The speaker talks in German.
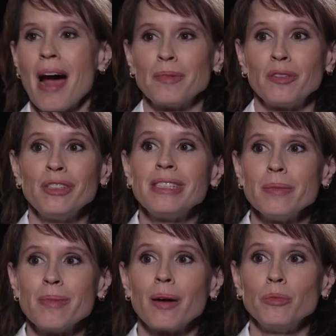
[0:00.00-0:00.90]
aber ich finde
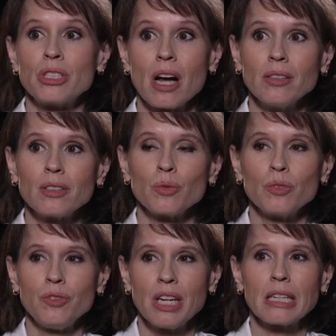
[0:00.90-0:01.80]
es immer amüsant
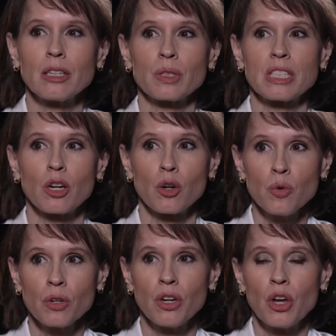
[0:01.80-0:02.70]
und wirklich auch sehr
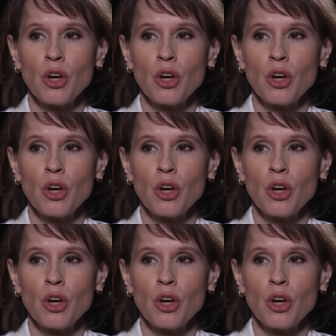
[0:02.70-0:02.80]
klug.